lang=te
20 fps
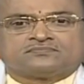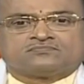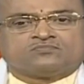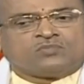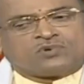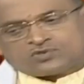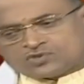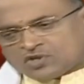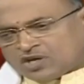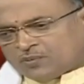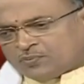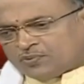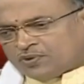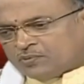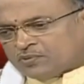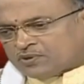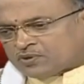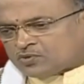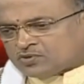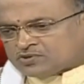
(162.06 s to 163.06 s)
మధ్యలో ఎప్పుడో
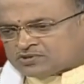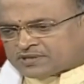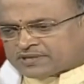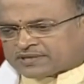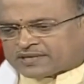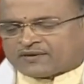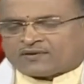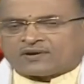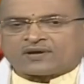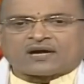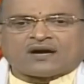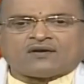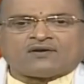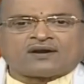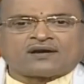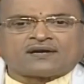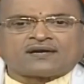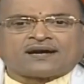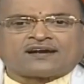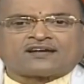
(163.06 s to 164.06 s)
మెలకొచ్చి నీకేమైనా
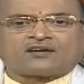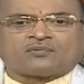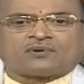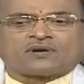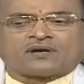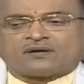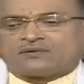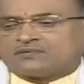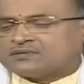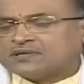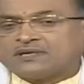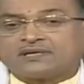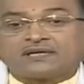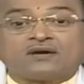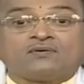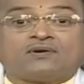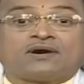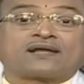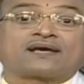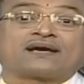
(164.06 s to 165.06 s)
కావాలంటే అడగమన్నాడు
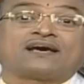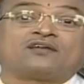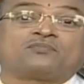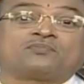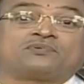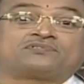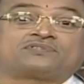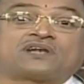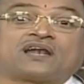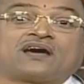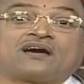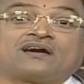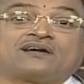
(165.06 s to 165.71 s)
ఈయనకేం అడగాలనిపించాల